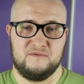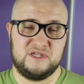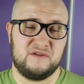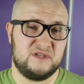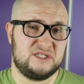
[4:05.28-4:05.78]
В
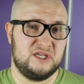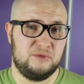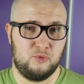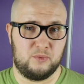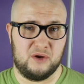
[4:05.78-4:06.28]
сервисе
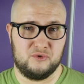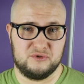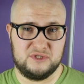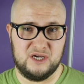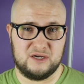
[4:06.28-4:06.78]
ему
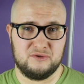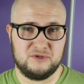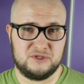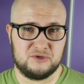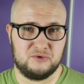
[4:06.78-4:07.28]
проводят
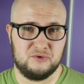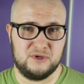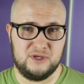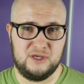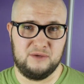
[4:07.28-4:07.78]
диагностику
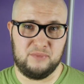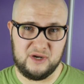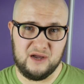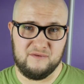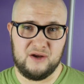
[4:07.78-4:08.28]
и
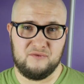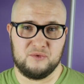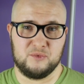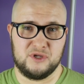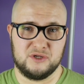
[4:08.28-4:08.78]

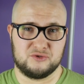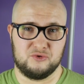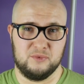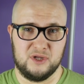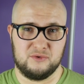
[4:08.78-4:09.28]
приговаривают
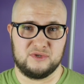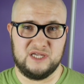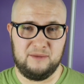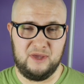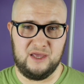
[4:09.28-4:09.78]
материнскую плату к
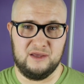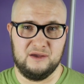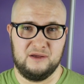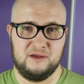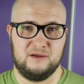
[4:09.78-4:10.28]
замене.
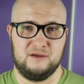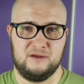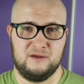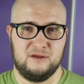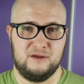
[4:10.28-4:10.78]

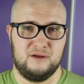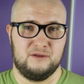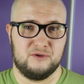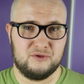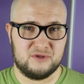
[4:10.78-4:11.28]

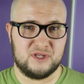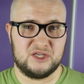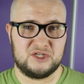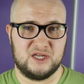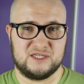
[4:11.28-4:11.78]
Но тут
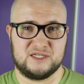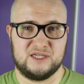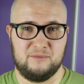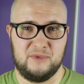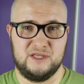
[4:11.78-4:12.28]
начинается
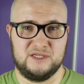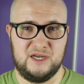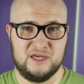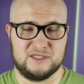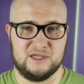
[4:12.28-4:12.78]
самое
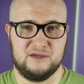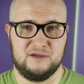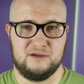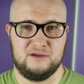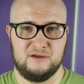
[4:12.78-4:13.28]
интересное –
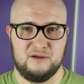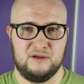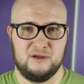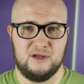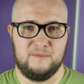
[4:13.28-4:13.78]

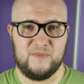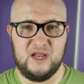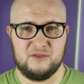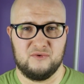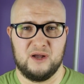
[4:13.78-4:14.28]

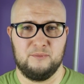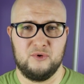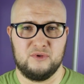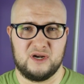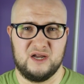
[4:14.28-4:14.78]
для этого
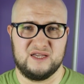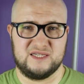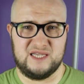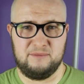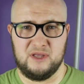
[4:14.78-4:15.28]
компьютера
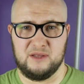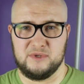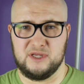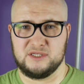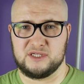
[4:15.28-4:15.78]
замена
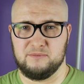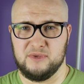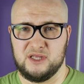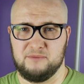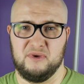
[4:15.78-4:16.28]
материнской
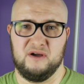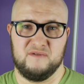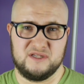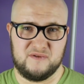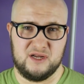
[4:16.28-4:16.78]
платы по
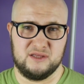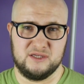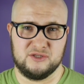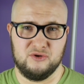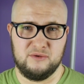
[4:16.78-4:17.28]
возвратной
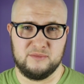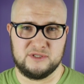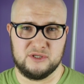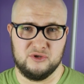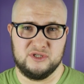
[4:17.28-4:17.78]

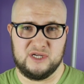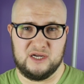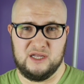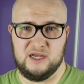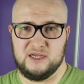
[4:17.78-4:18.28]
стоимости, то есть
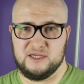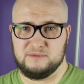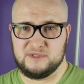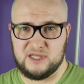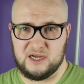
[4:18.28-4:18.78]
когда
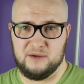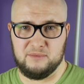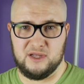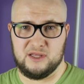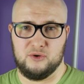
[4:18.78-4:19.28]
старая
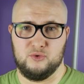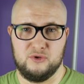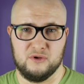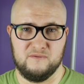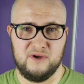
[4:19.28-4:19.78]
плата
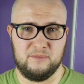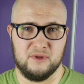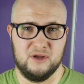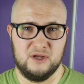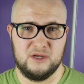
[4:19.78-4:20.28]
уйдет в Apple,